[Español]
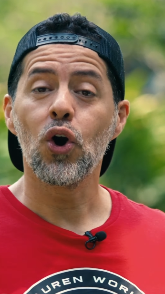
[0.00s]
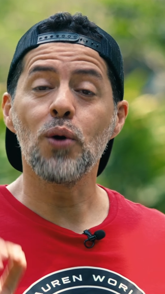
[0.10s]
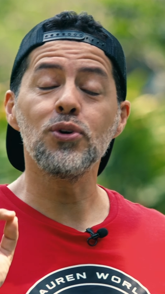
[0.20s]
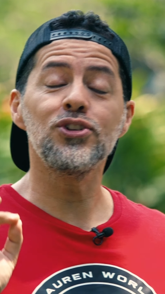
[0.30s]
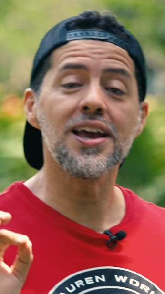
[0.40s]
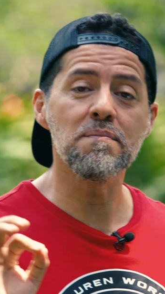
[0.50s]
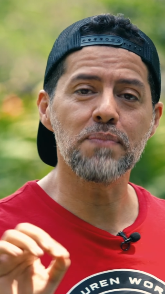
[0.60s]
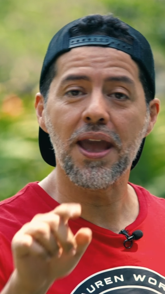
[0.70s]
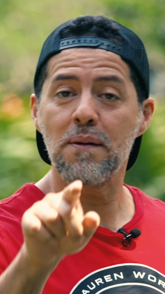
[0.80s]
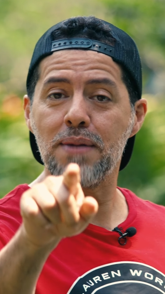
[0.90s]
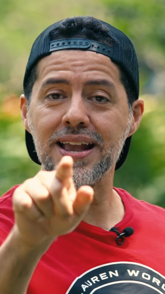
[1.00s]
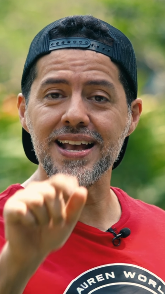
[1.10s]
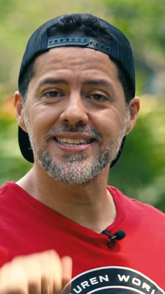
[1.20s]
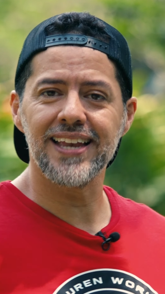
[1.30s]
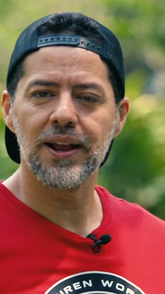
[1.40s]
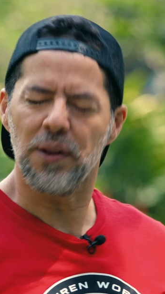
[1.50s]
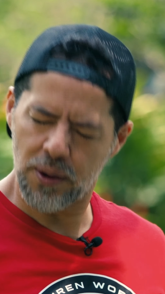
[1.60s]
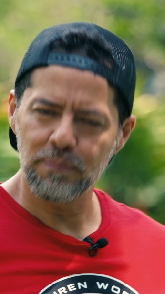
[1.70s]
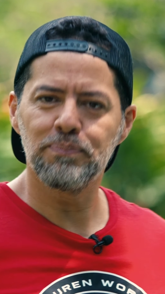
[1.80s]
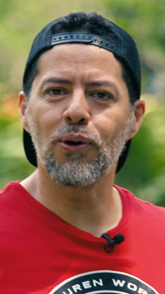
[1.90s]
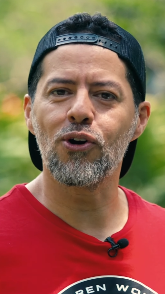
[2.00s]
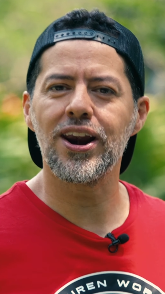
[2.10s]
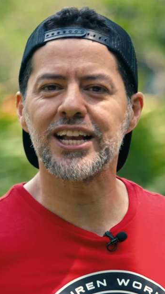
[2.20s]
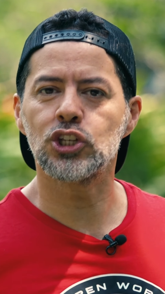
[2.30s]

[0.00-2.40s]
Como siempre, váyanse por la